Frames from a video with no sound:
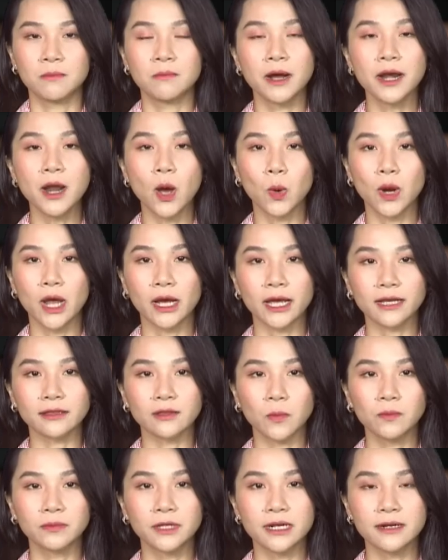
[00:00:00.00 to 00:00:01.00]
Mở đầu là các
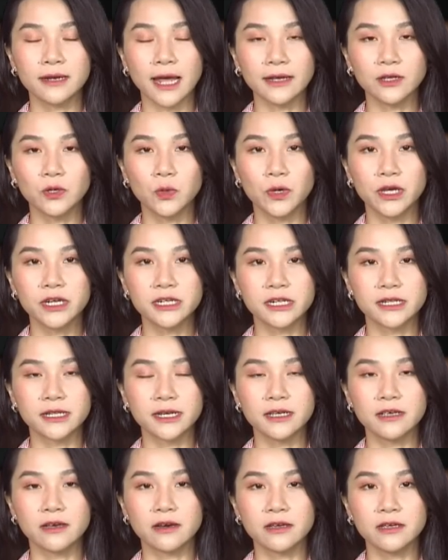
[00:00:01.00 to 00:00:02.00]
thông tin đáng chú ý trên
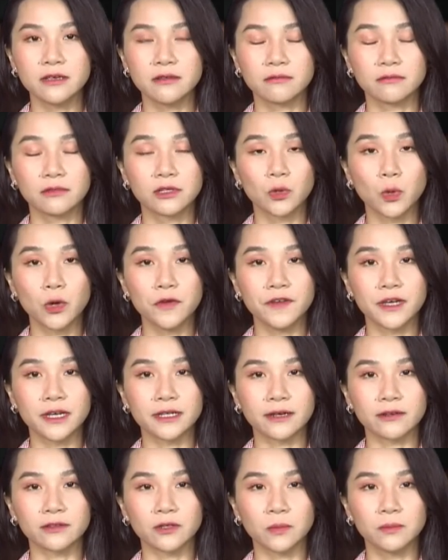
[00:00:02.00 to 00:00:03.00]
thế giới. Thưa quý vị,
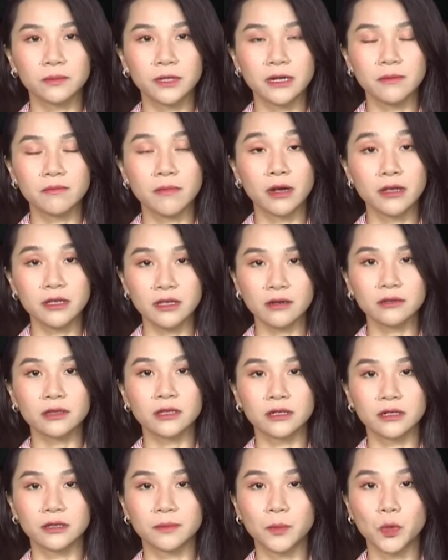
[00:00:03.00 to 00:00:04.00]
theo thông tin mới nhất
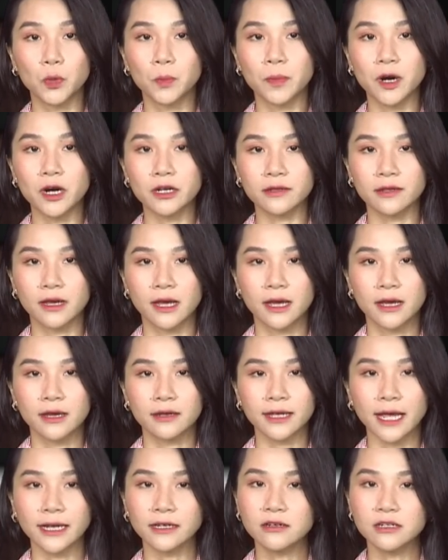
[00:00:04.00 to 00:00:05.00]
từ Bloomberg,
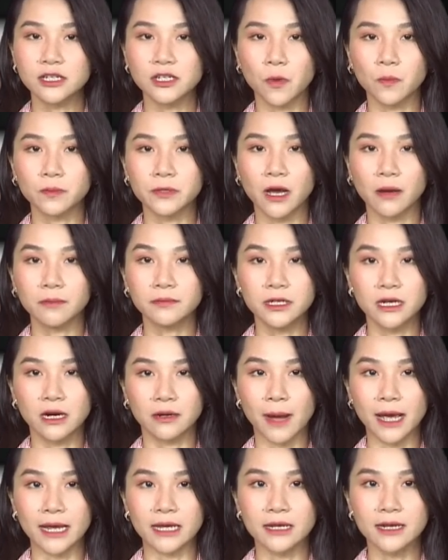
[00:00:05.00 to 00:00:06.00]
các nước trong nhóm
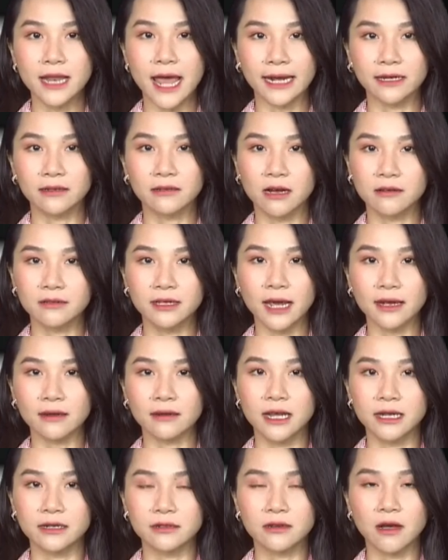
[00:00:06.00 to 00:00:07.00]
G7 đang cân nhắc
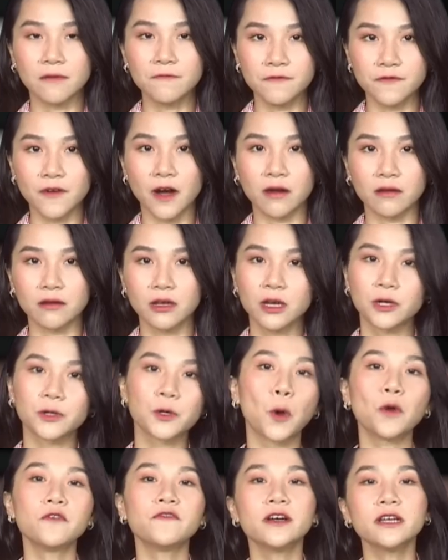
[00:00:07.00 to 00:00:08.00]
lệnh cấm vận
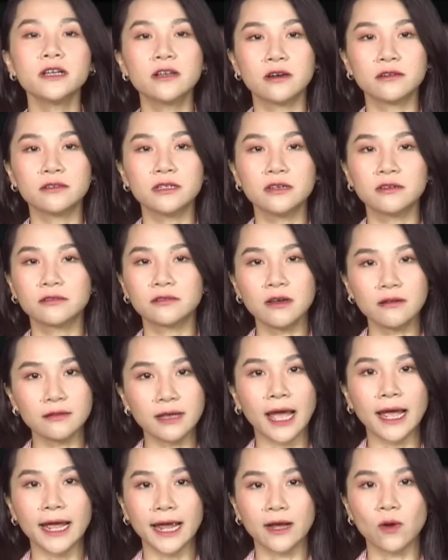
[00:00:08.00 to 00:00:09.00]
đối với gần như tất
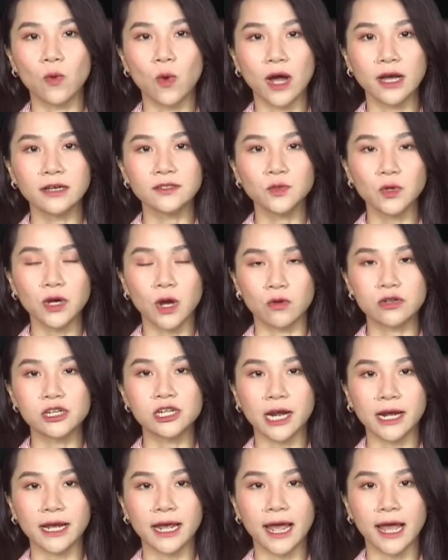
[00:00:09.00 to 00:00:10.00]
cả hàng hóa xuất khẩu
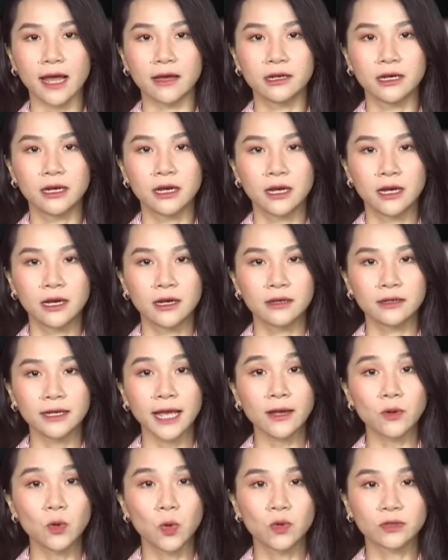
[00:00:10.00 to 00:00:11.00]
sang Nga.
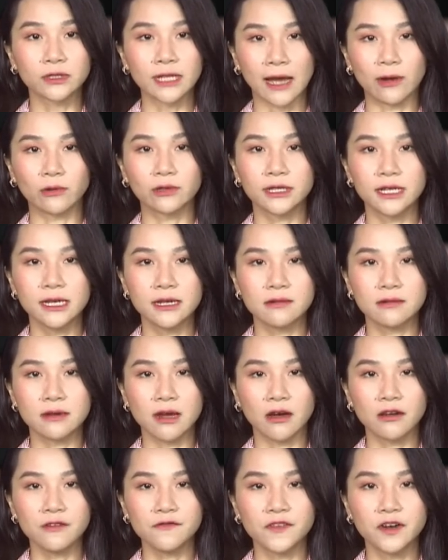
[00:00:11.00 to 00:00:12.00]
Các nguồn thạo tin
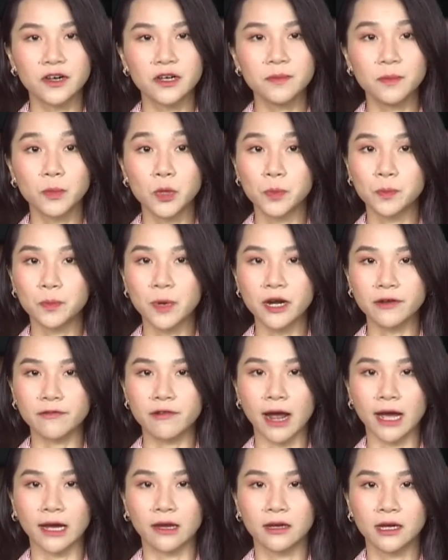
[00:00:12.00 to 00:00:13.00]
nói với Bloomberg
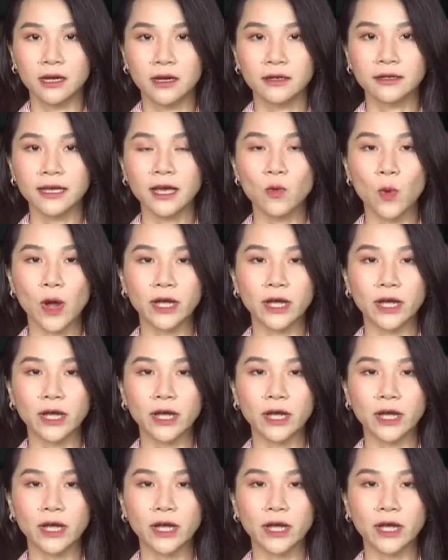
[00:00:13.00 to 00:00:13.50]
rằng các